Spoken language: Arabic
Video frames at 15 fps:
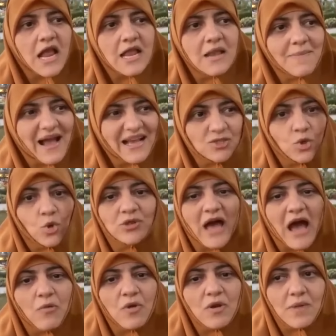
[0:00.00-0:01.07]

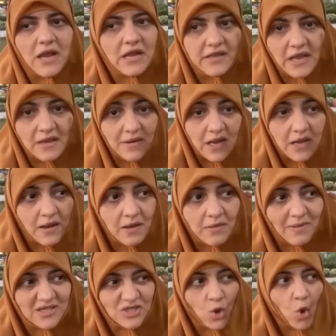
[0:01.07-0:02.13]
المحسود او
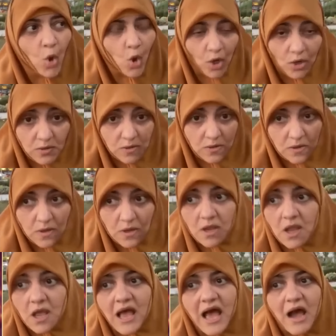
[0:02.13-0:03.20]
المسحور
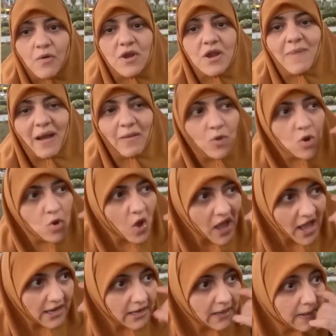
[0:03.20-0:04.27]
او اللي معمول له
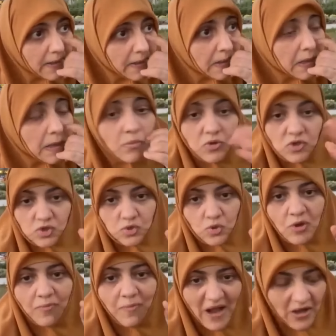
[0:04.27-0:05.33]
حاجه بصوا
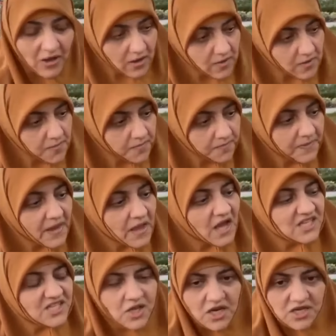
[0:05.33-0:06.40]
البقره
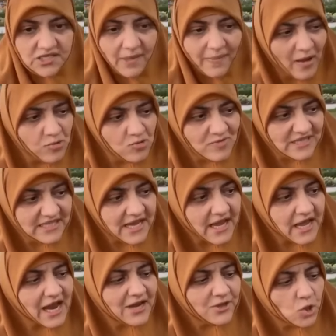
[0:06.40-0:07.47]
اذكار الصباح
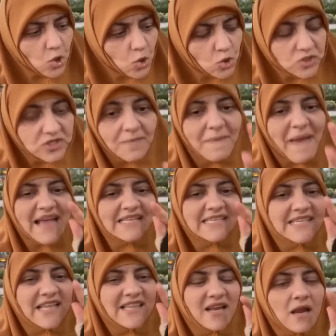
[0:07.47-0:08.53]
والمساء ايه الكرسي ماء
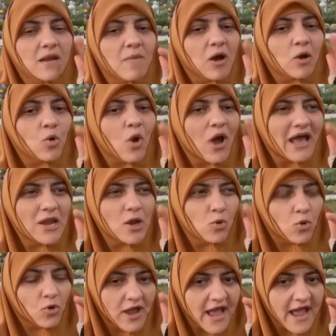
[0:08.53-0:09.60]
السدر اللي مقروء عليه
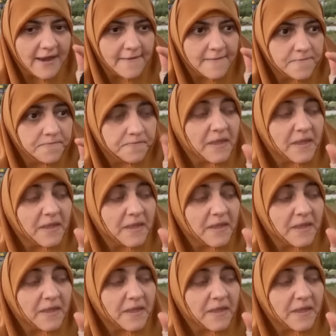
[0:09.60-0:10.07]
القران